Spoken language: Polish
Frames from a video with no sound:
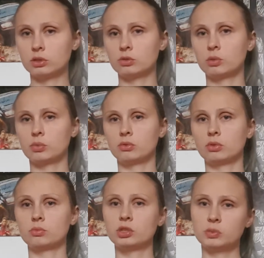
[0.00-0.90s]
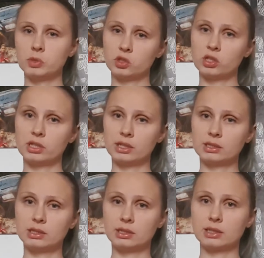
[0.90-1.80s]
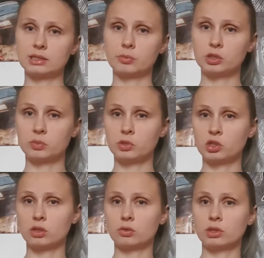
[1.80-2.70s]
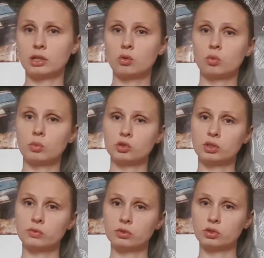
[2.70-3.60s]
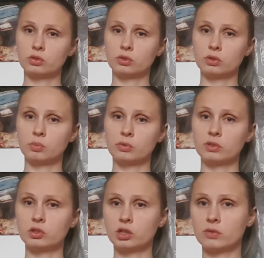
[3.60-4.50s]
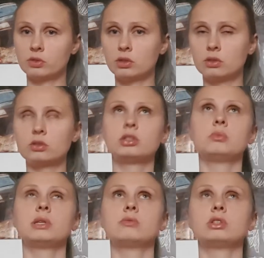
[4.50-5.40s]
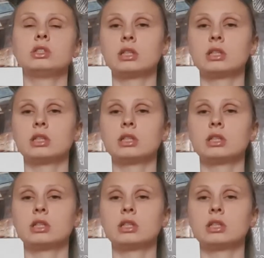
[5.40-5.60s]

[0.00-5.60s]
które powodują przyspieszenie akcji serca, przyspieszenie oddechu, możliwość y, powiększenia wydolności mięśni,